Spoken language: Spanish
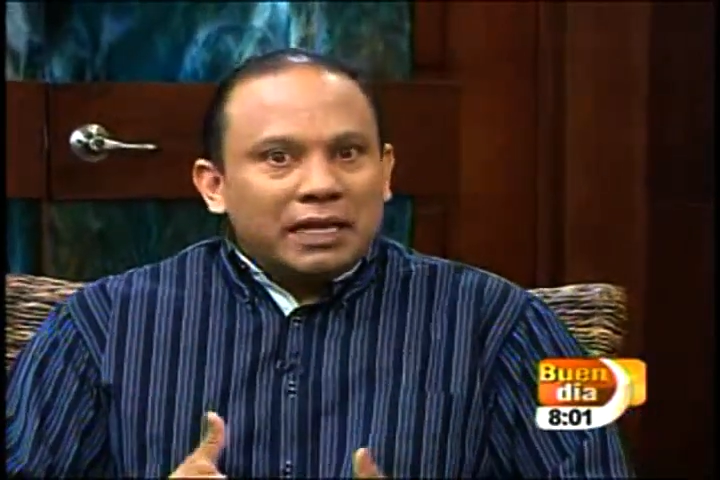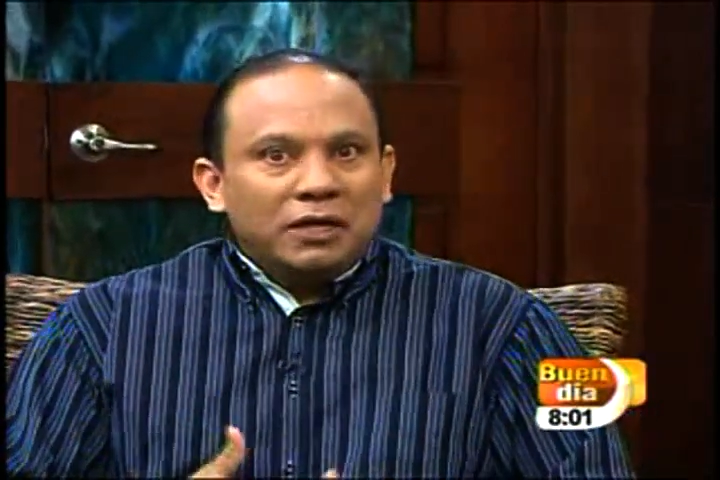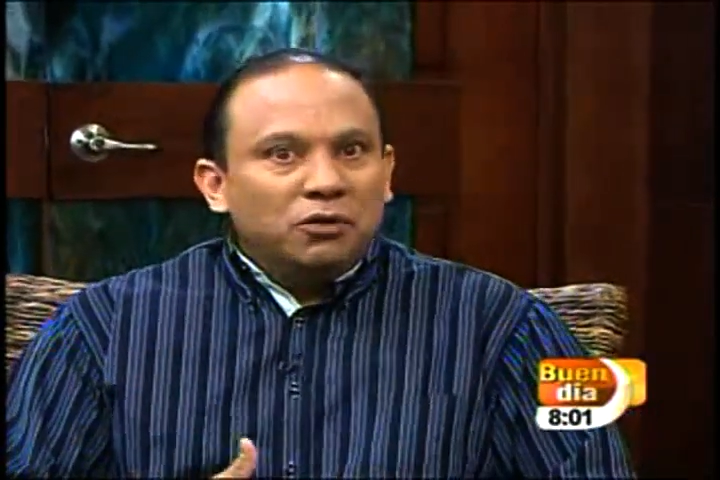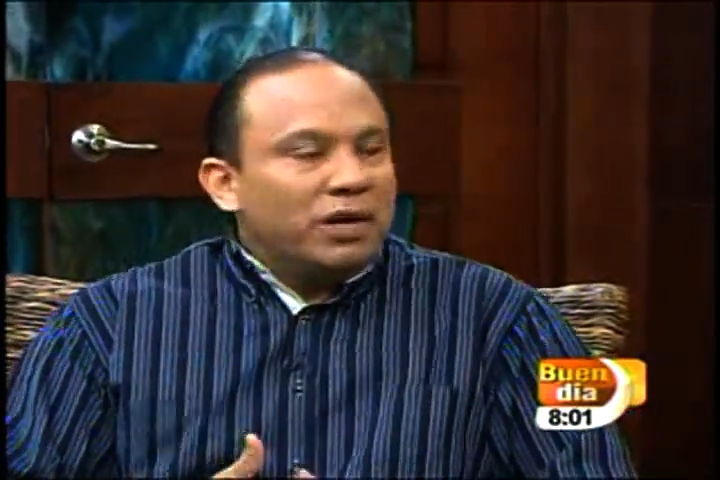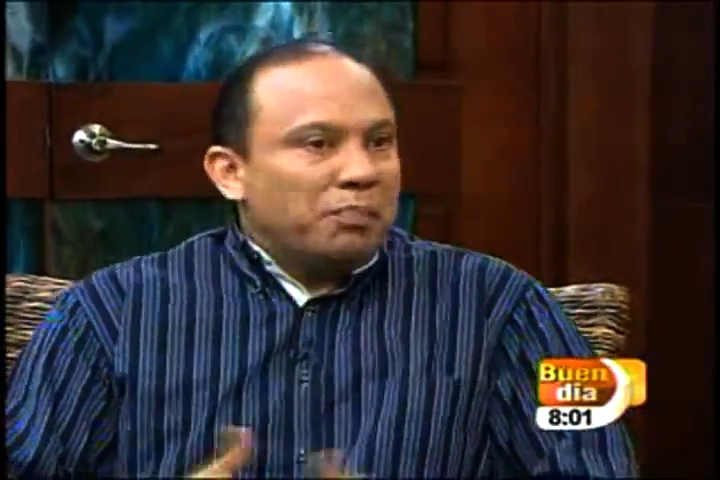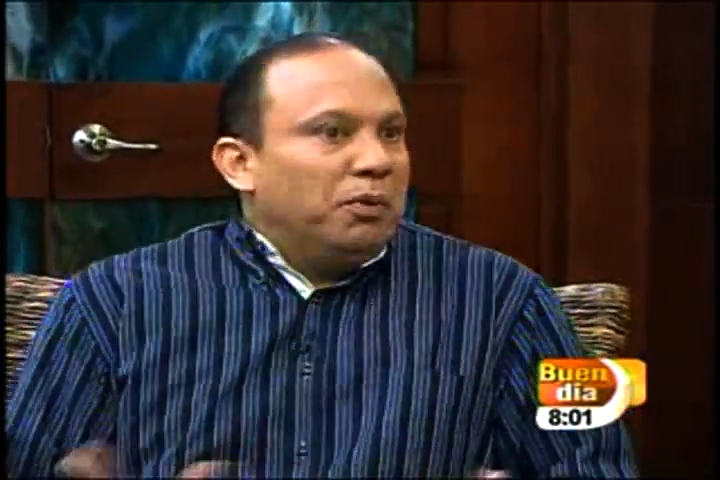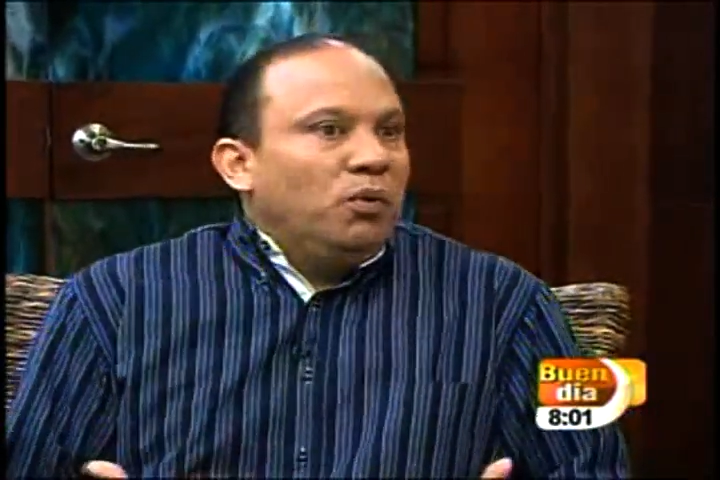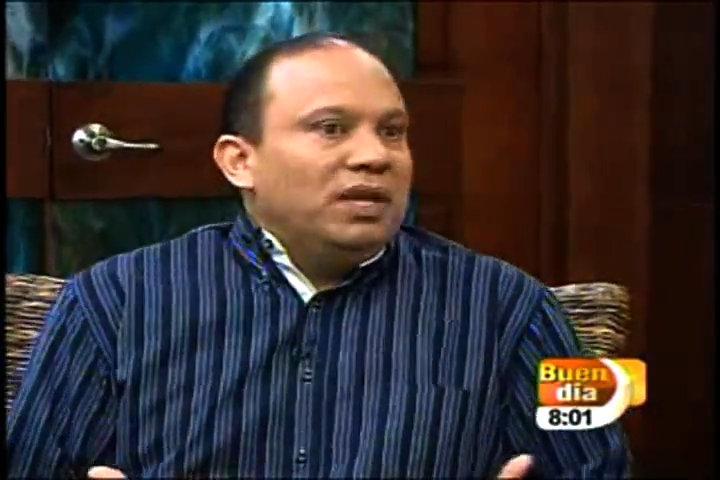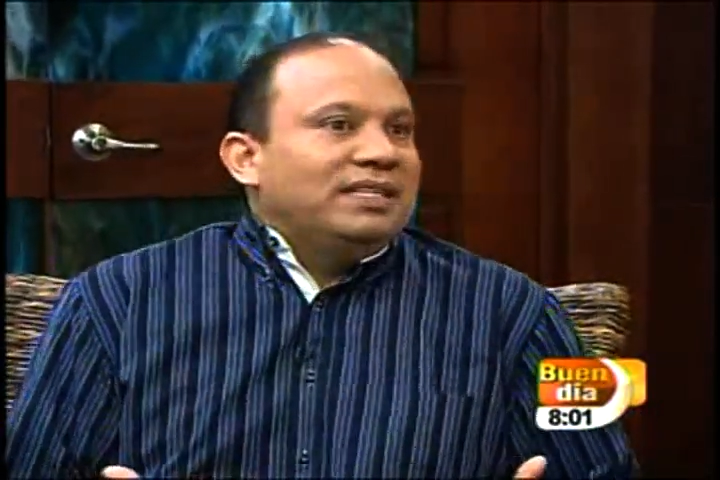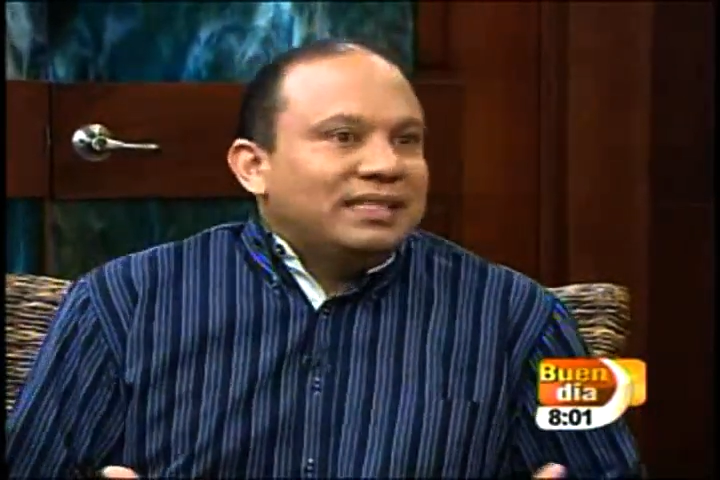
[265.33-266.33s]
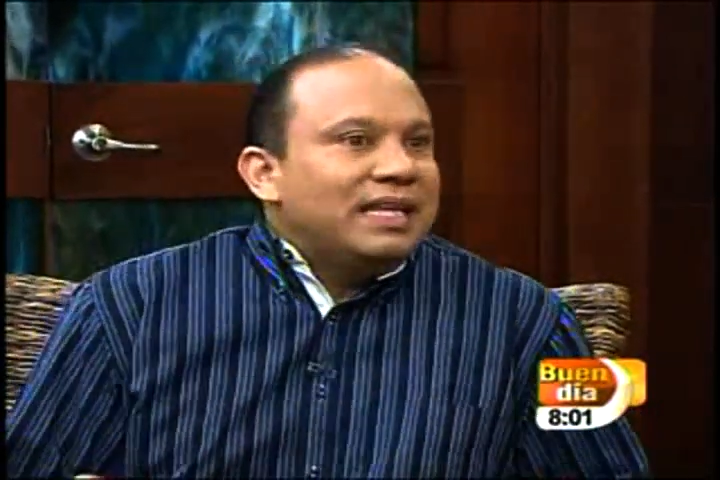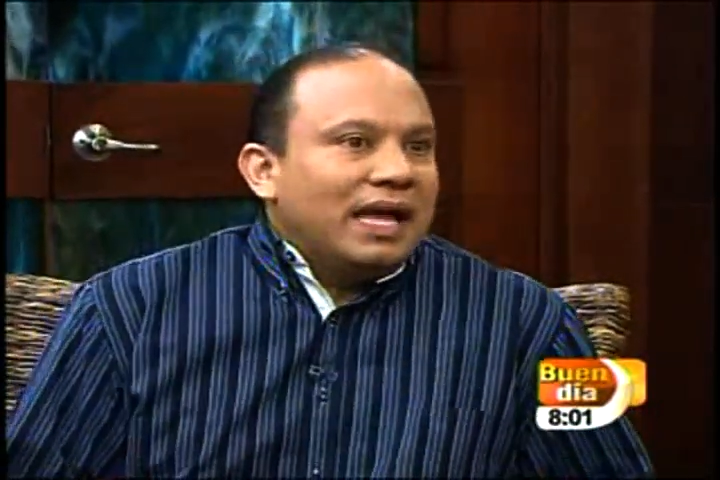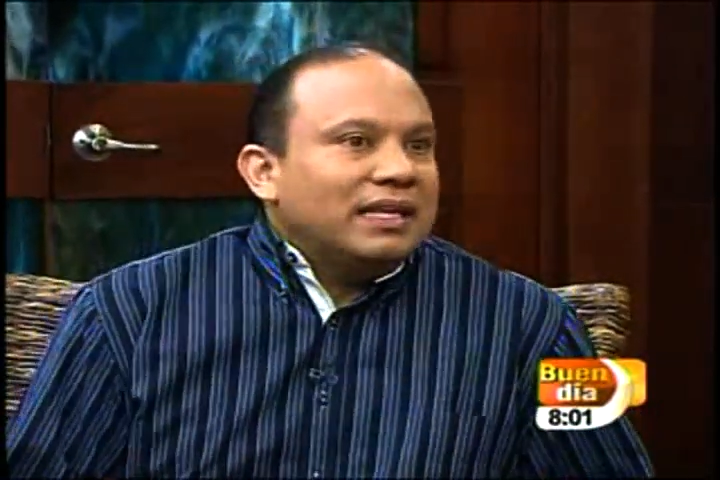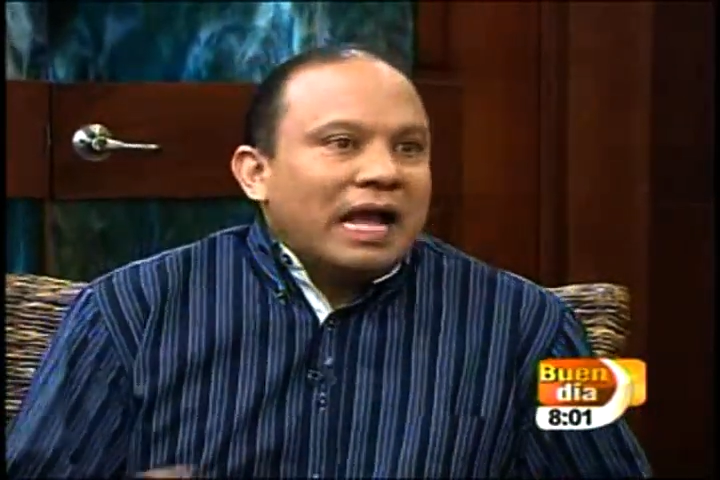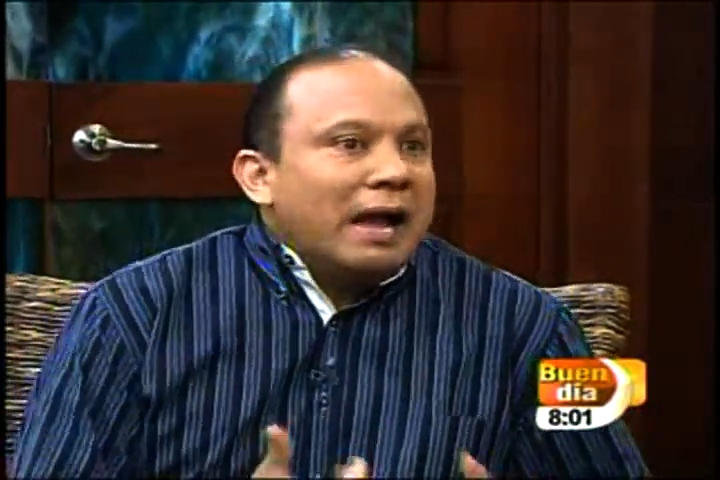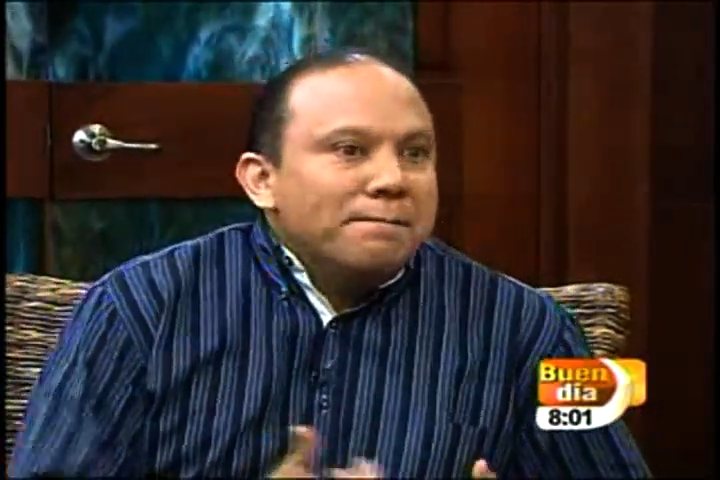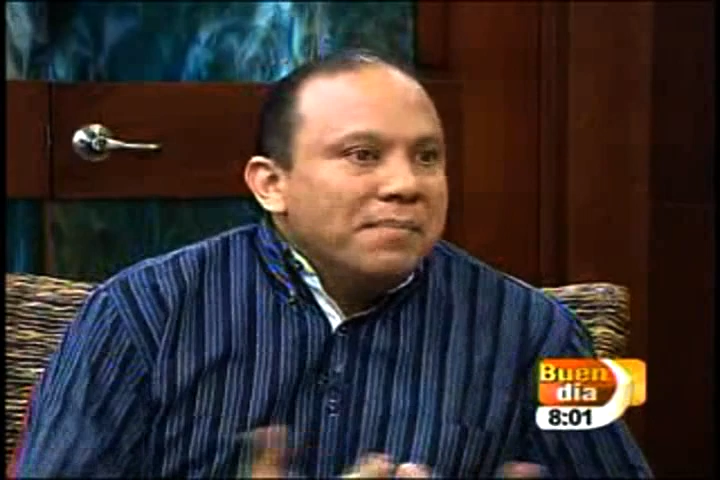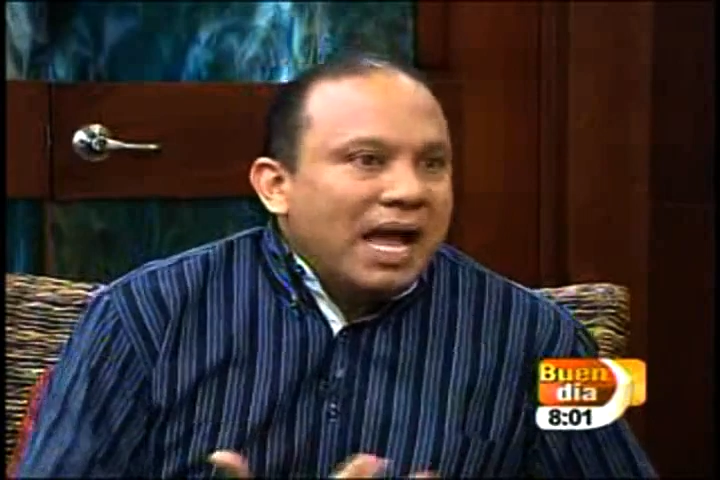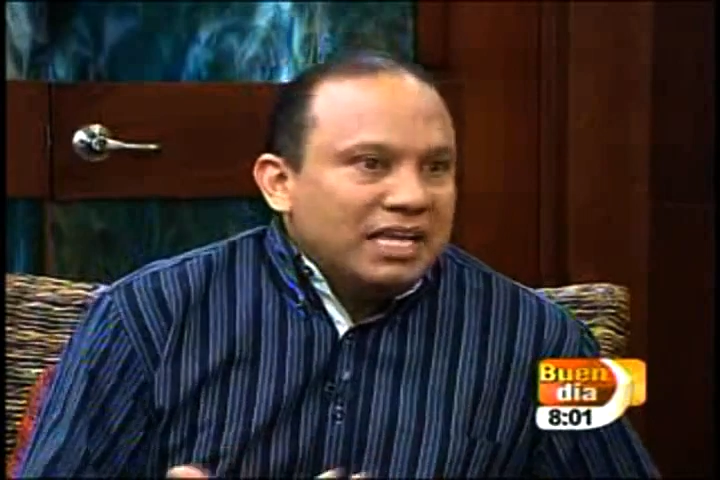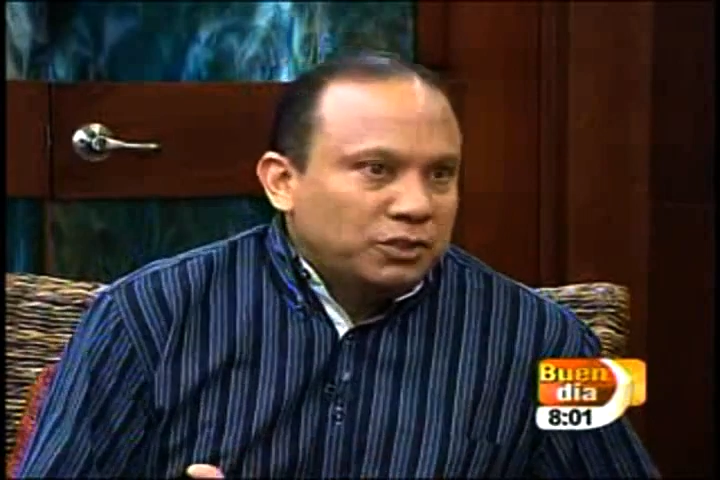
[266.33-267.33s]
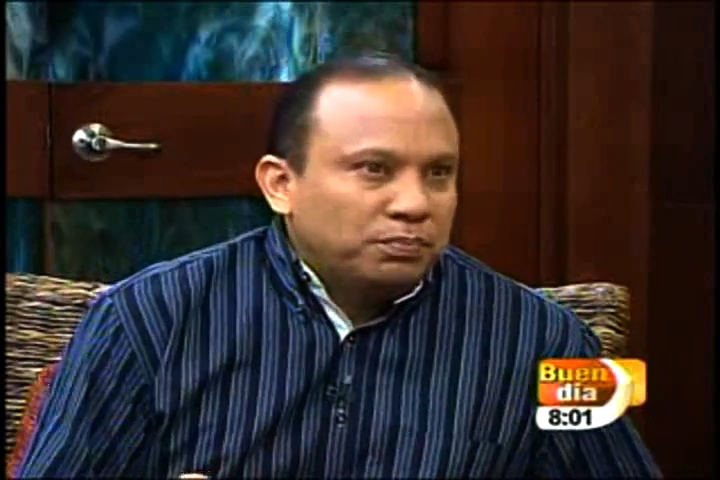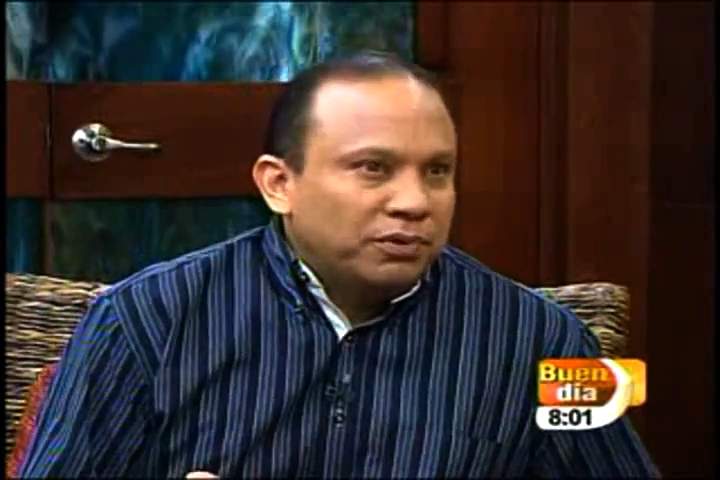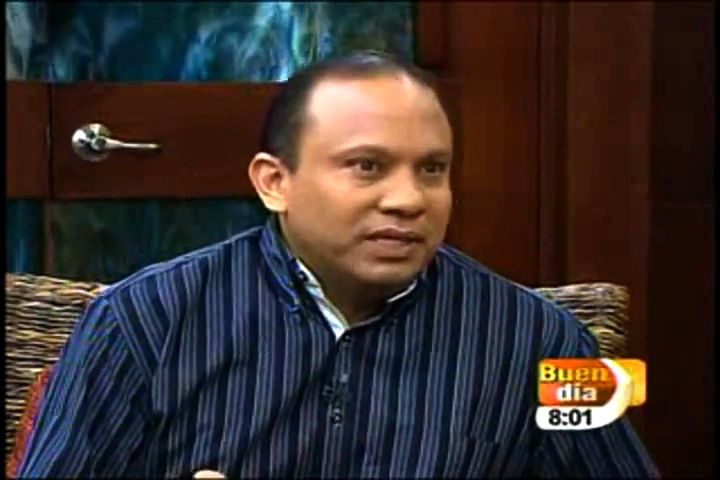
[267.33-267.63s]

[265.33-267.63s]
en una publicidad jamás